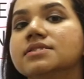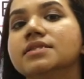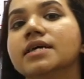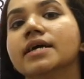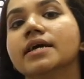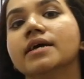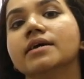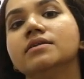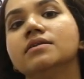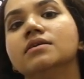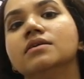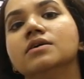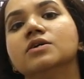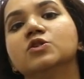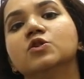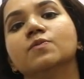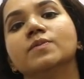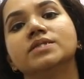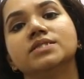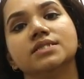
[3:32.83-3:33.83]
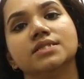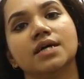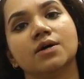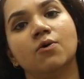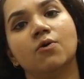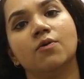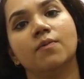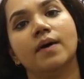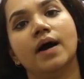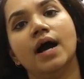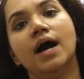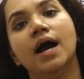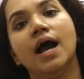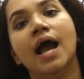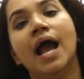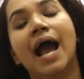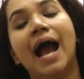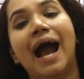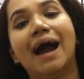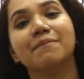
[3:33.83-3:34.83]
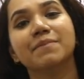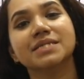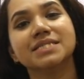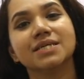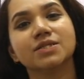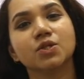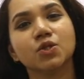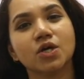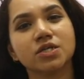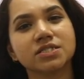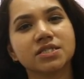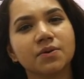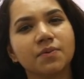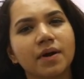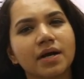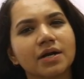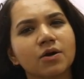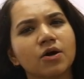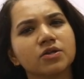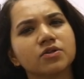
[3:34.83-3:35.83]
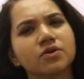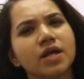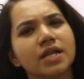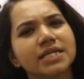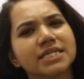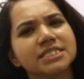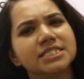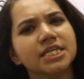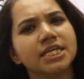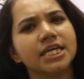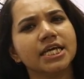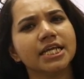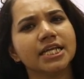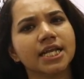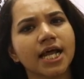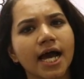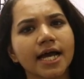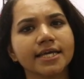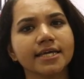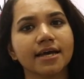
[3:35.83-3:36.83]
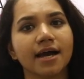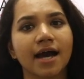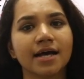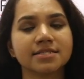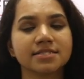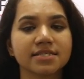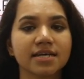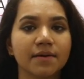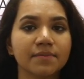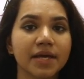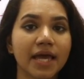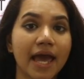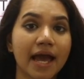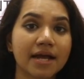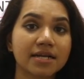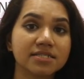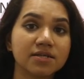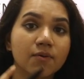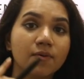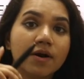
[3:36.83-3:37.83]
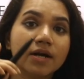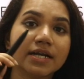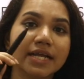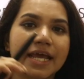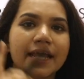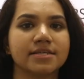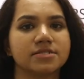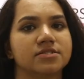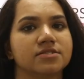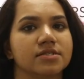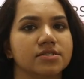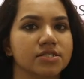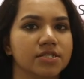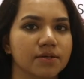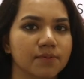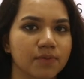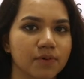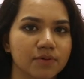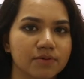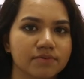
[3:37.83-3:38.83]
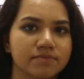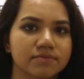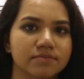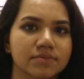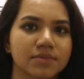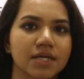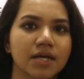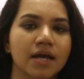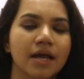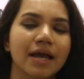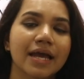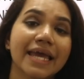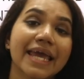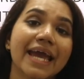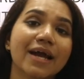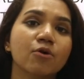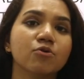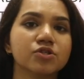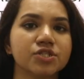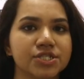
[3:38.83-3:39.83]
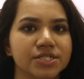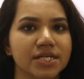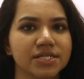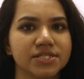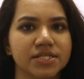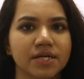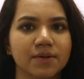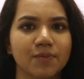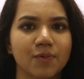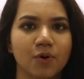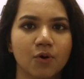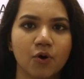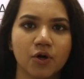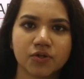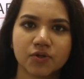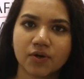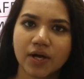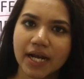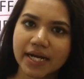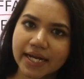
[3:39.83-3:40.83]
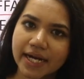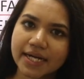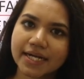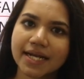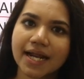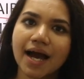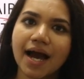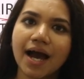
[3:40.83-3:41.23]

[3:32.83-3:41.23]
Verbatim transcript: দিন তুমি চিন্তা করবা আমি যেহেতু দশটা ওয়ার্ড গতকালকে শিখি নাই আজকে আমি একটা ওয়ার্ড এক্সট্রা শিখব একুশটা শিখব গতকালকেরটা